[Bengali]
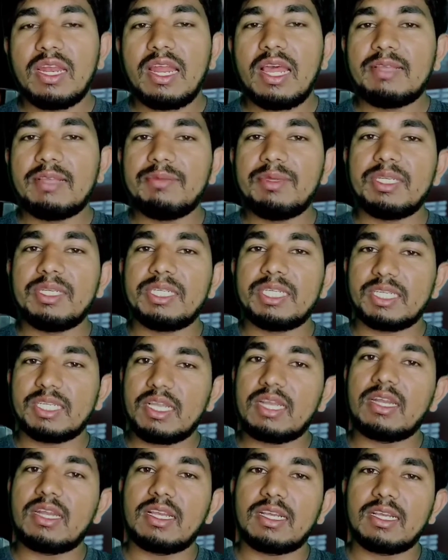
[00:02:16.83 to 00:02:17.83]
লাইভে এসে
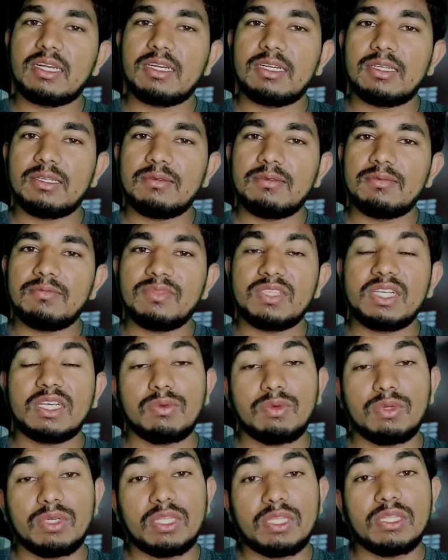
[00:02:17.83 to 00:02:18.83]
কান্নাকাটি যাক
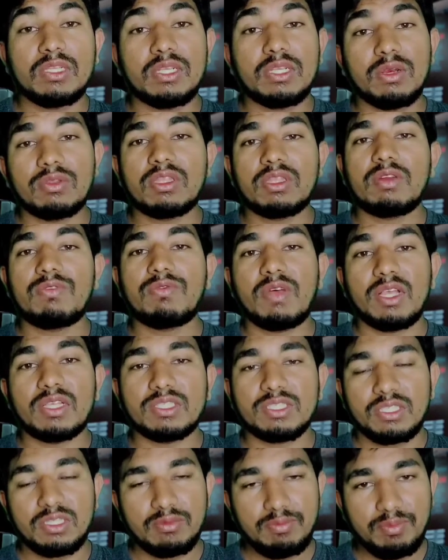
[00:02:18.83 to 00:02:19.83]
কইটা ছিল তার
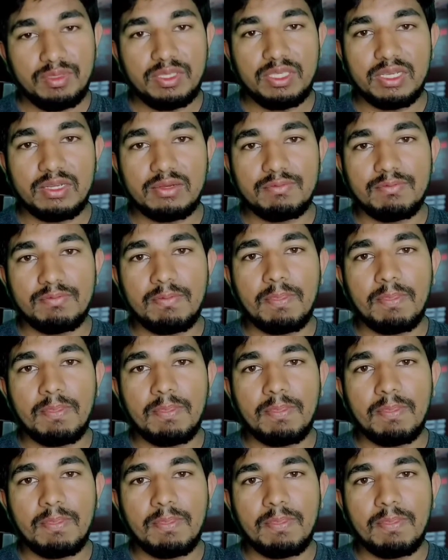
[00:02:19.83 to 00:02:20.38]
ফার্স্ট বিয়া